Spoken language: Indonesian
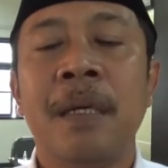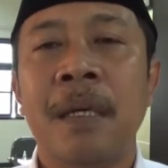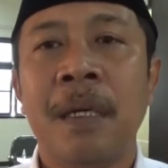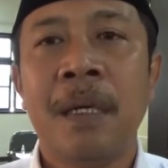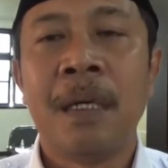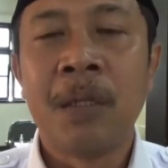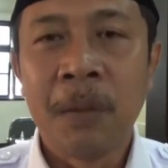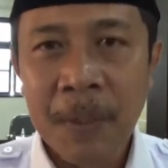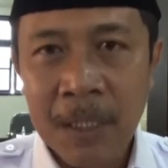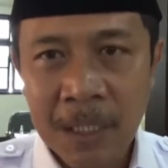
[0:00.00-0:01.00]
eh,
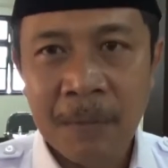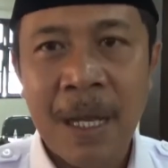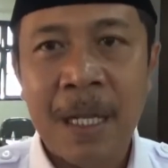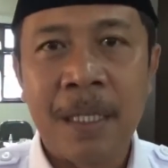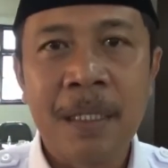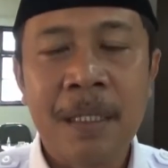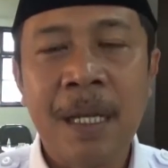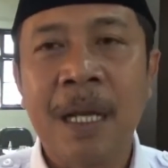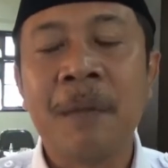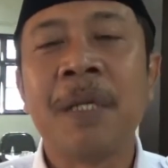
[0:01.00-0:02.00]
Idul Fitri kemarin ini
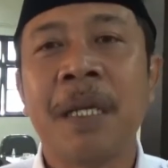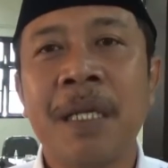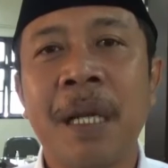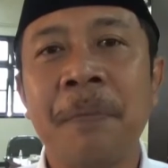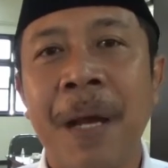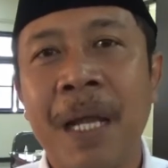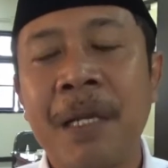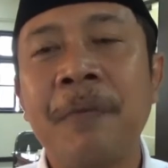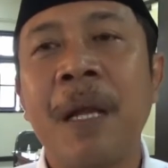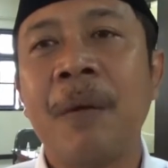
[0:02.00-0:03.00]
akan menjadikan
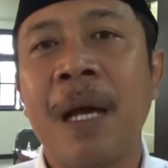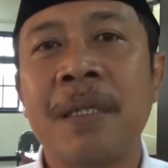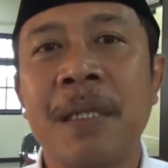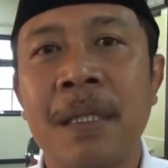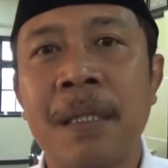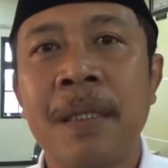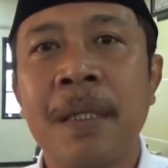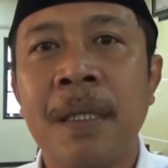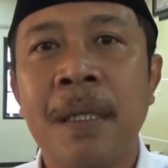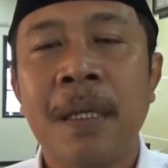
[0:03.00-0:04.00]
bahan evaluasi.
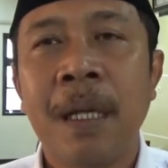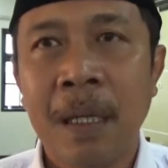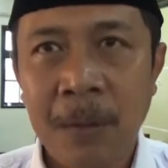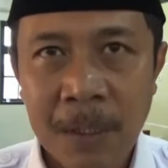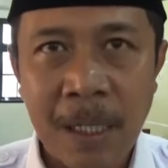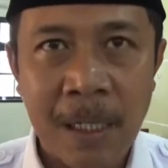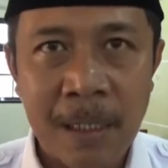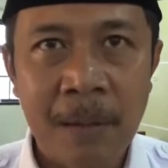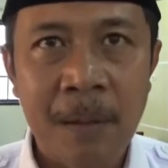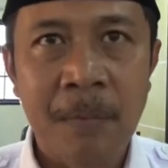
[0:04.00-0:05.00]
Lalu yang
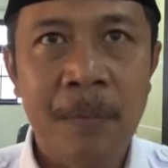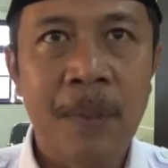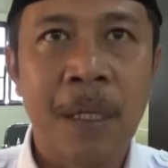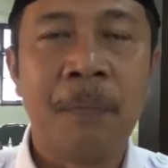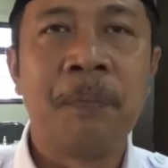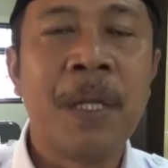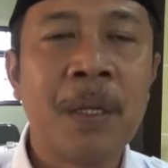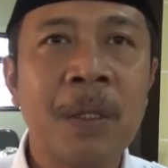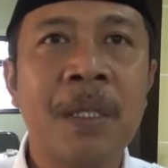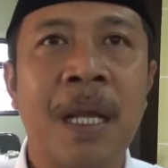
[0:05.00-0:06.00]

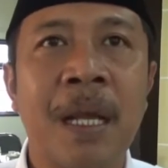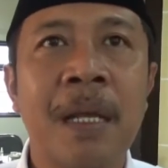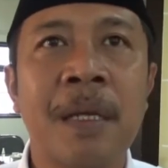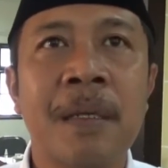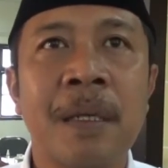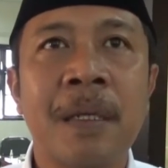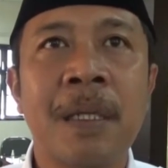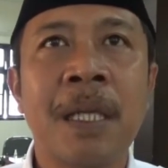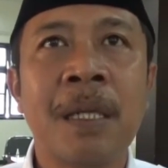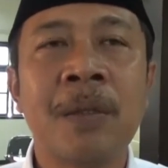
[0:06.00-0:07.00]
berikutnya
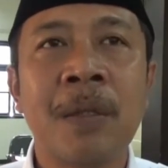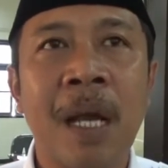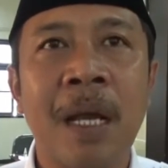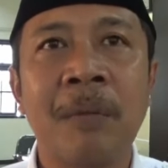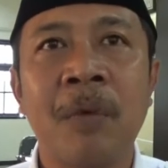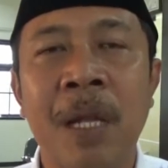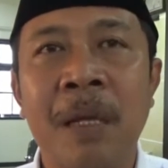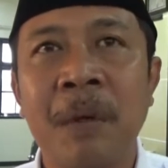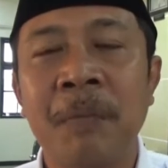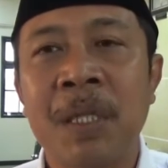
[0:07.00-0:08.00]
kita juga akan mulai
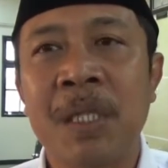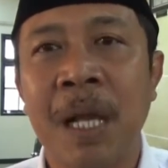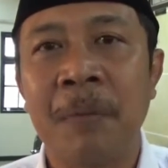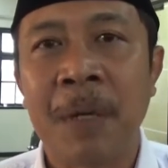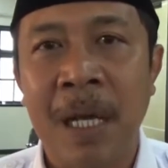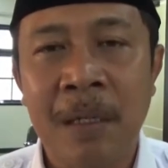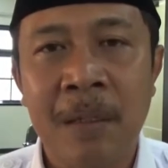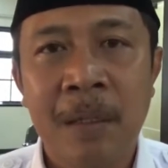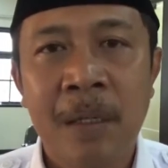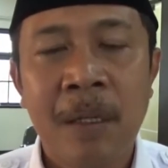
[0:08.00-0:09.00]
mempersiapkan
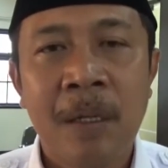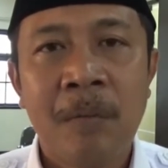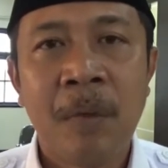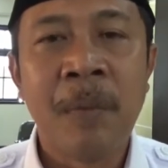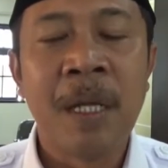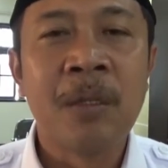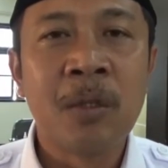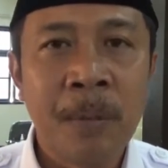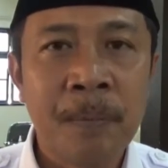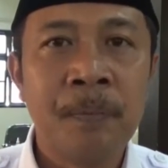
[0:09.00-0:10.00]

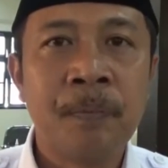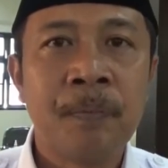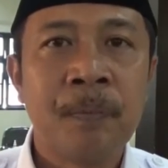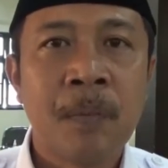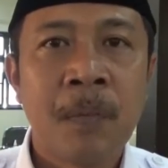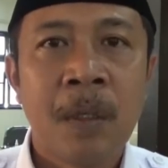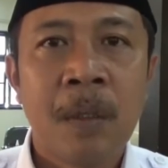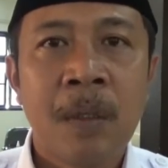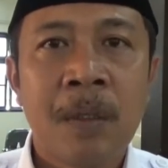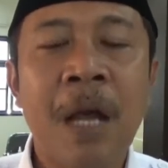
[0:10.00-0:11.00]
momentum
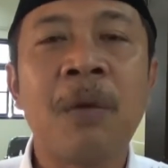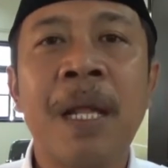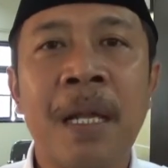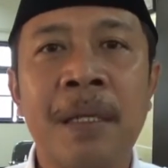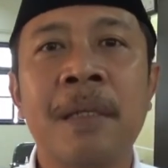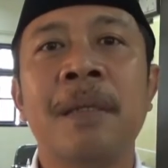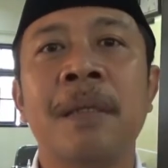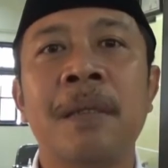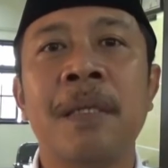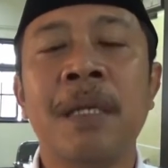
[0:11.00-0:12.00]
tahunan
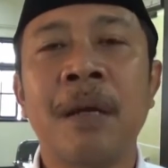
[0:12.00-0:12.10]
di